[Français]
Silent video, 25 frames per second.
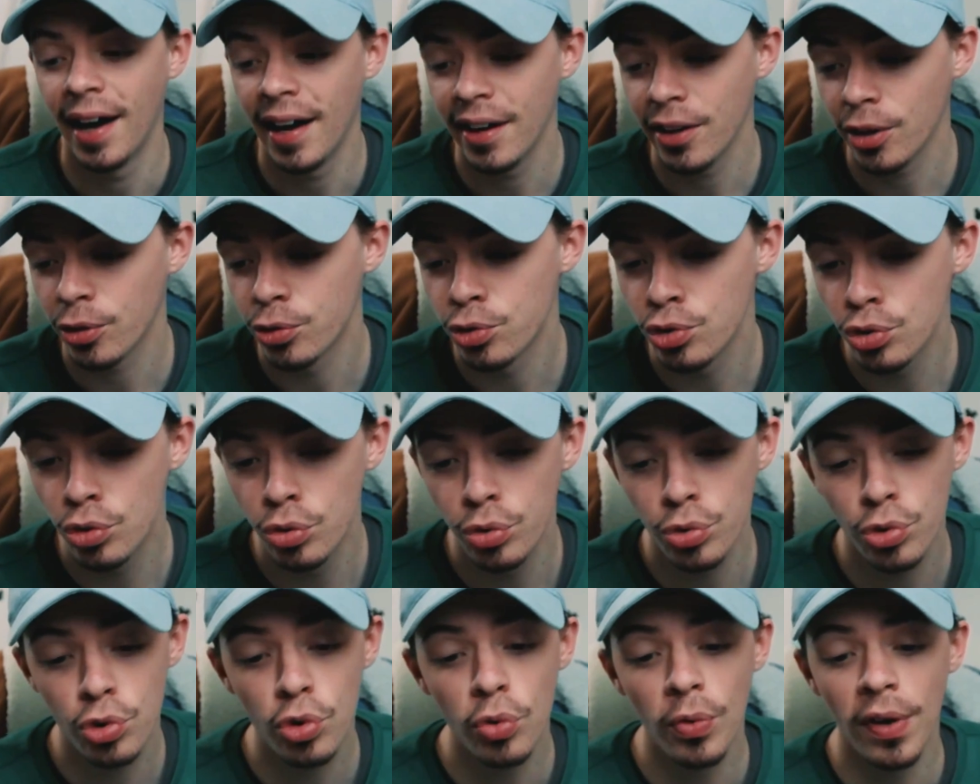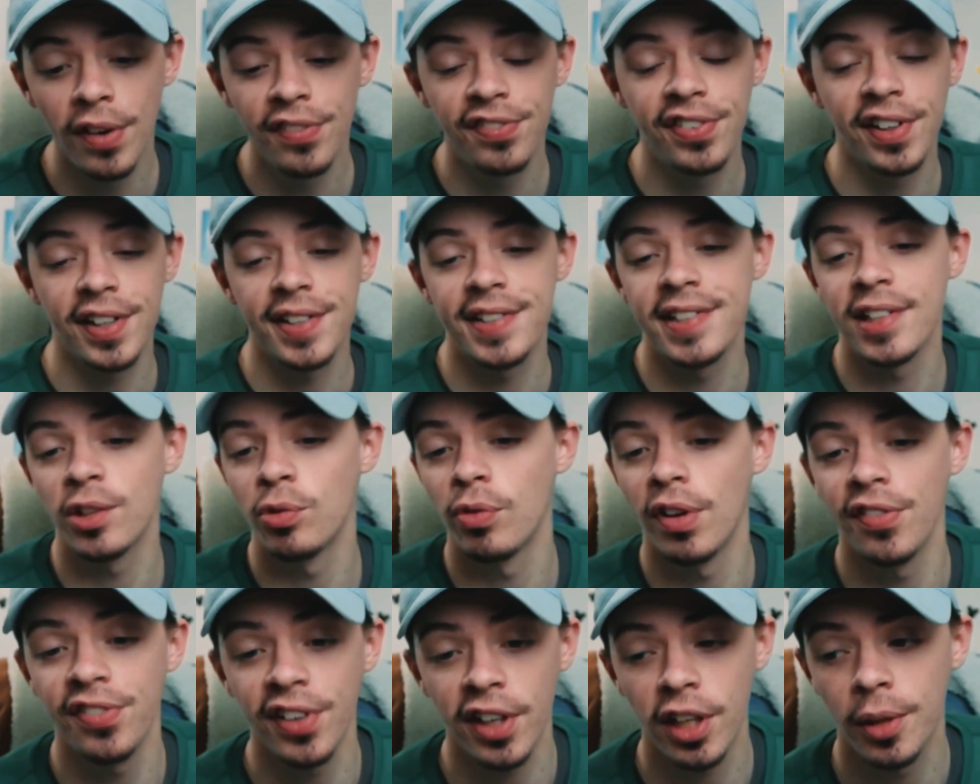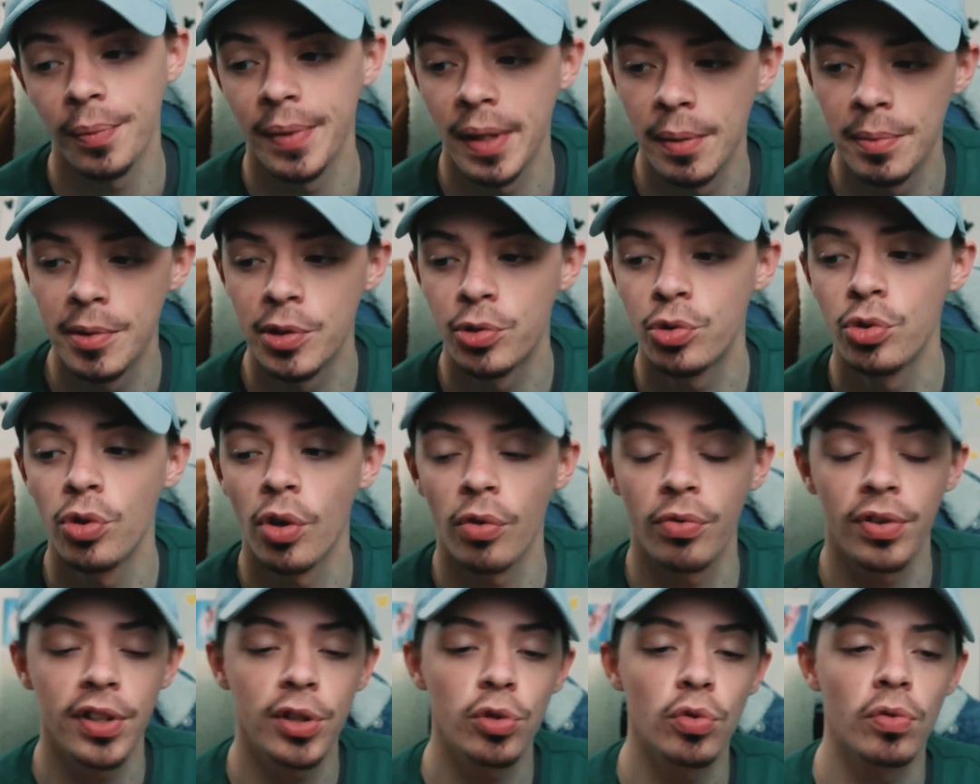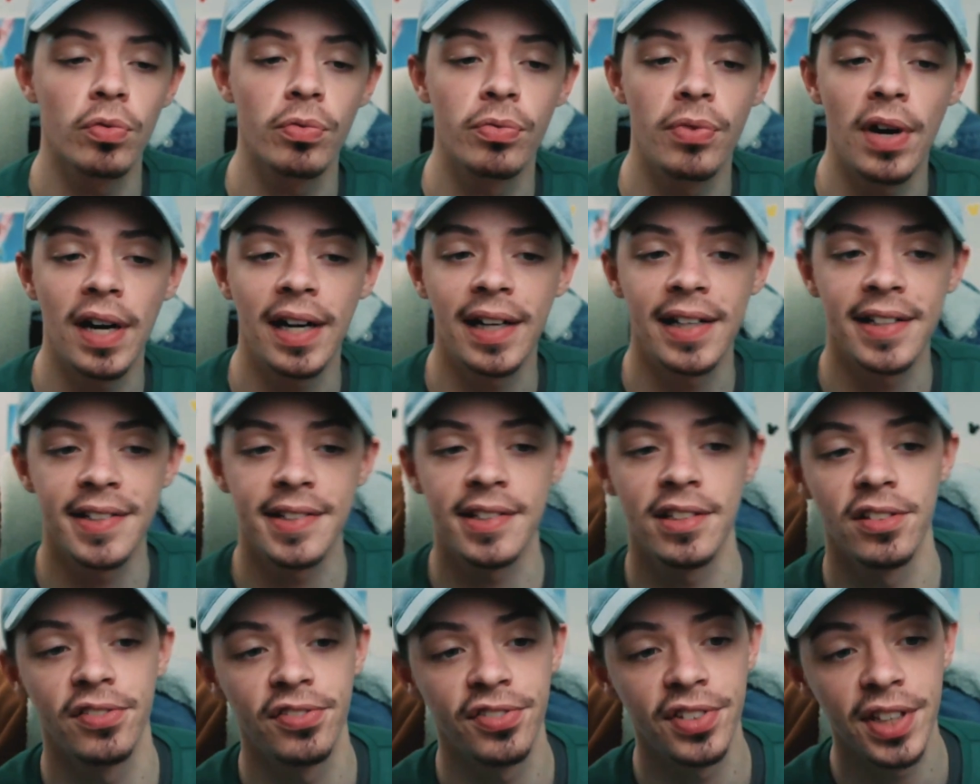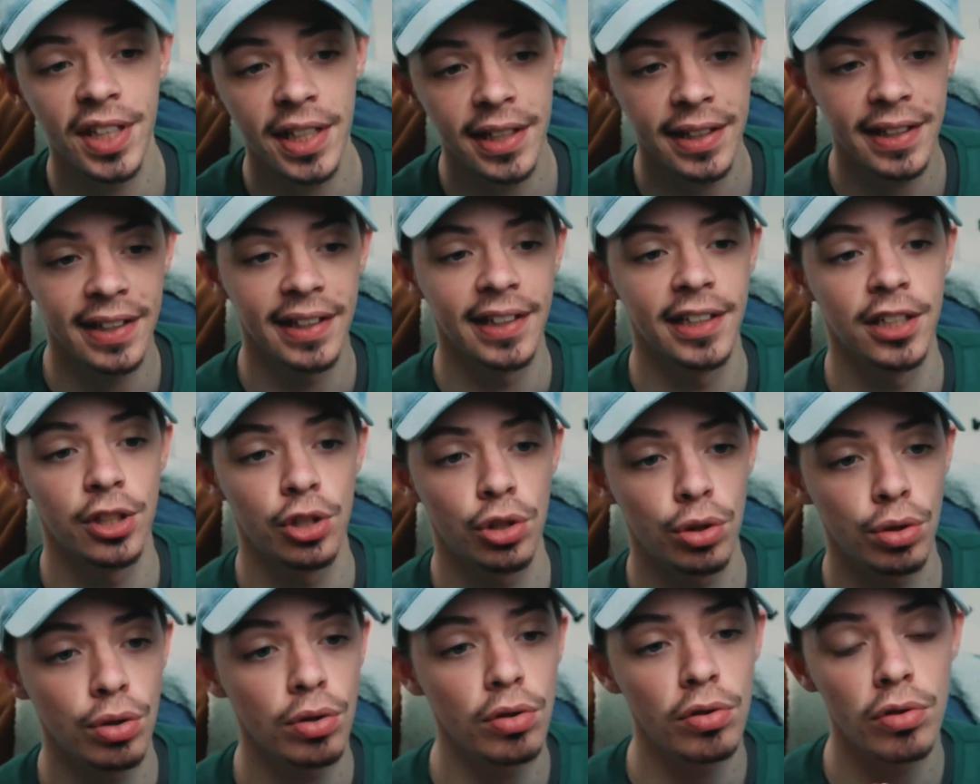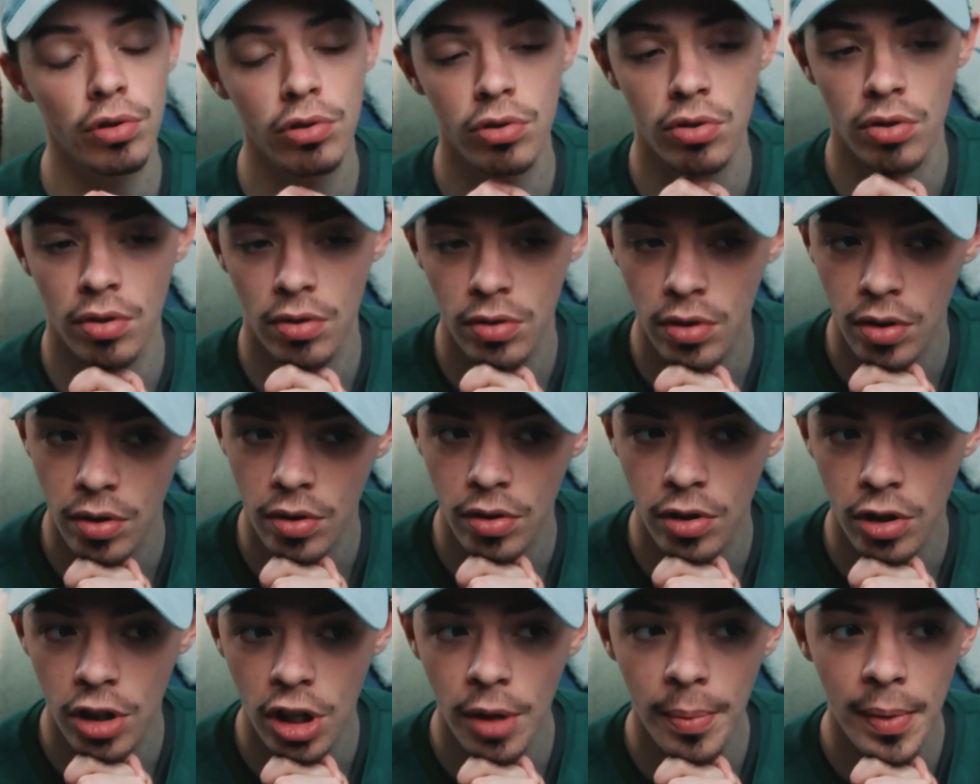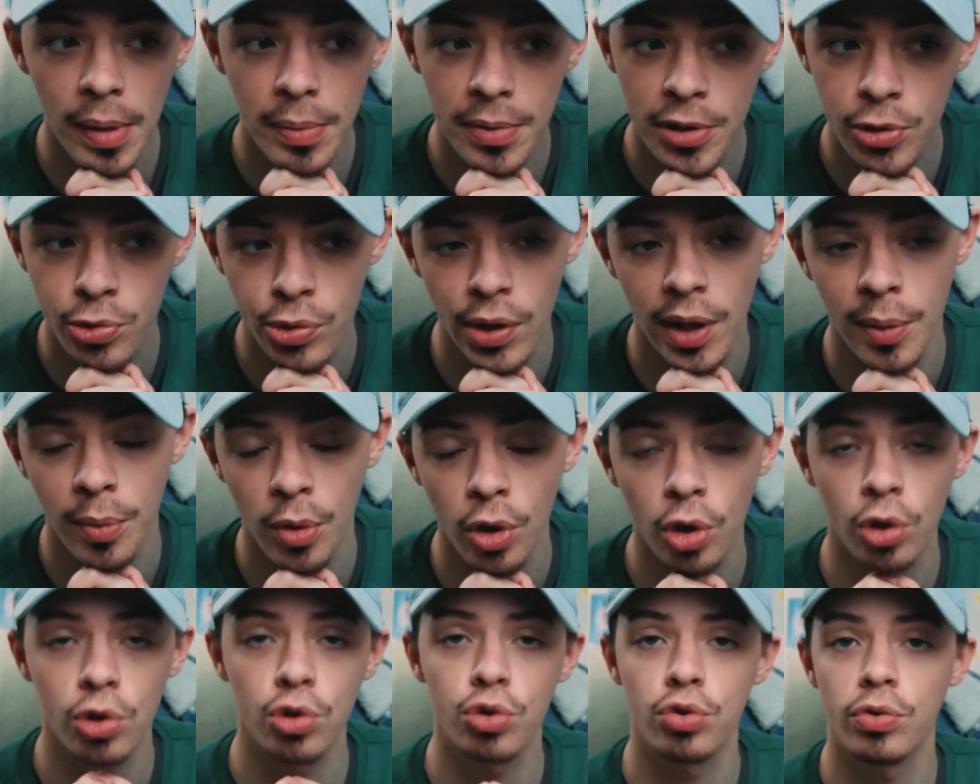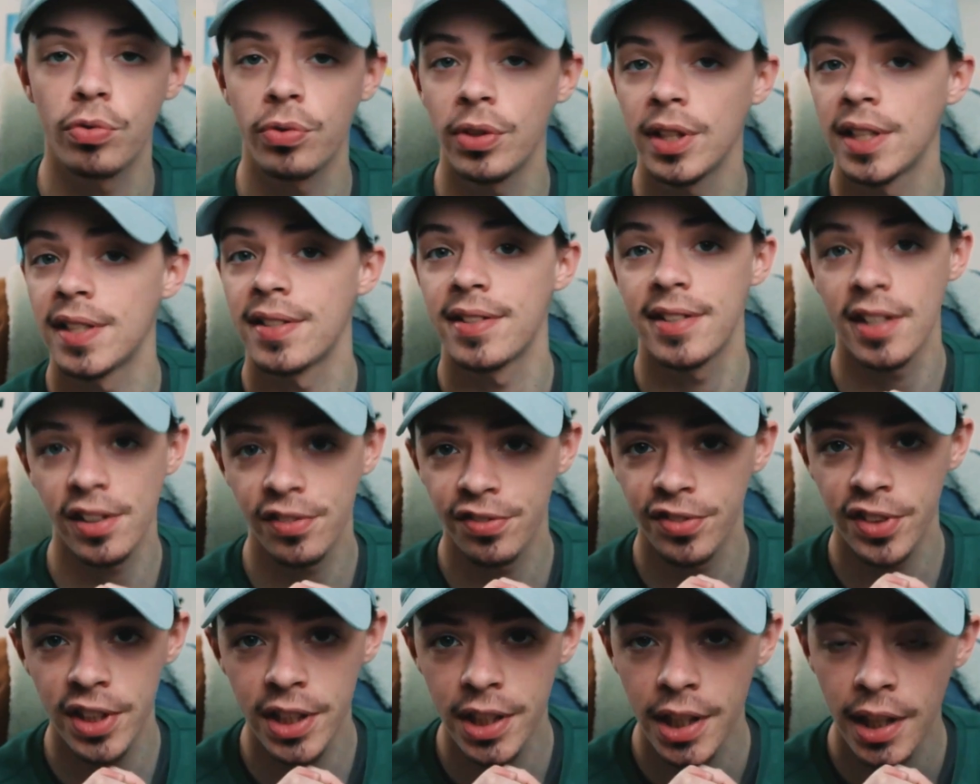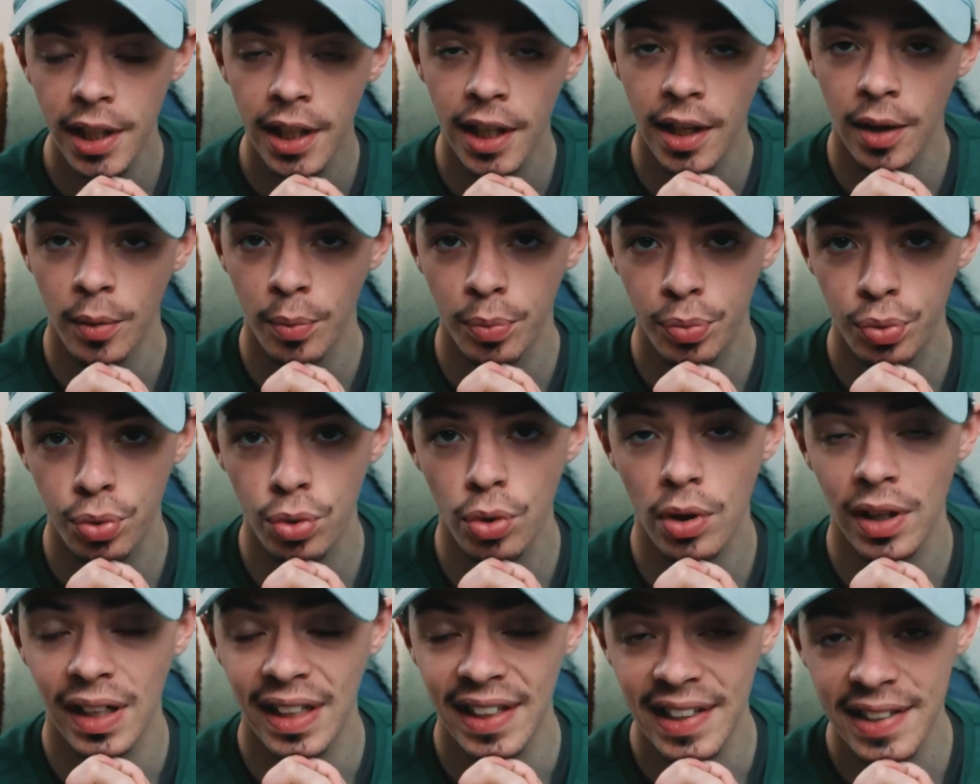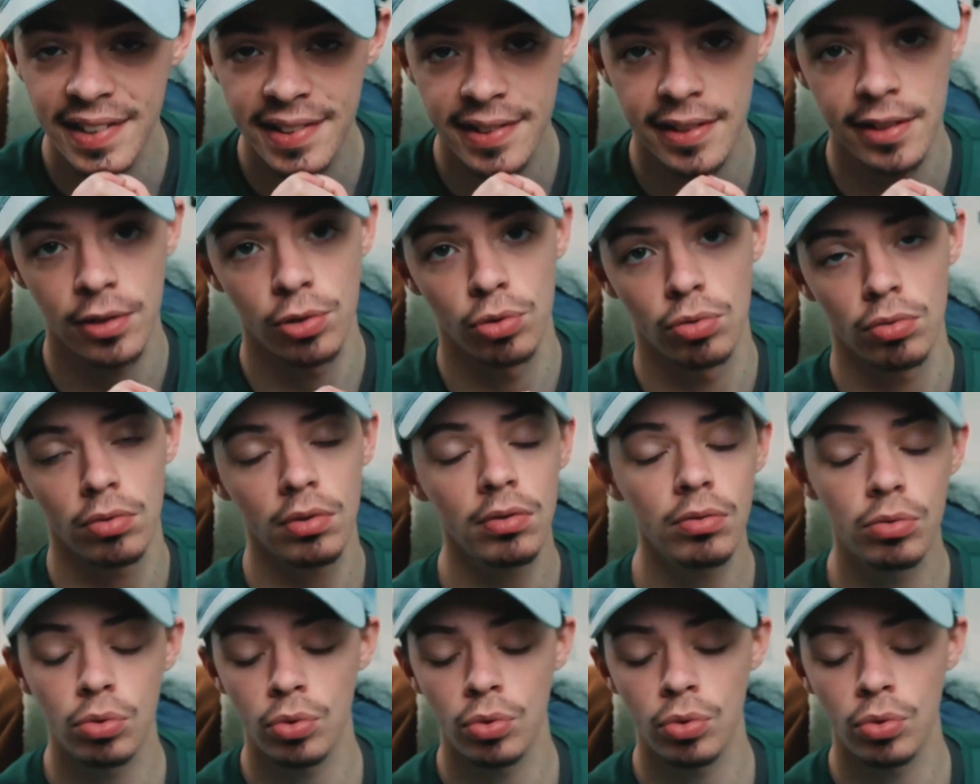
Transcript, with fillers: Alors du coup, ce qu'on va faire, c'est qu'on va faire comme d'habitude, en fait, on va classifier les choses euh, comme habituellement quand je fais des avis pour les saisons.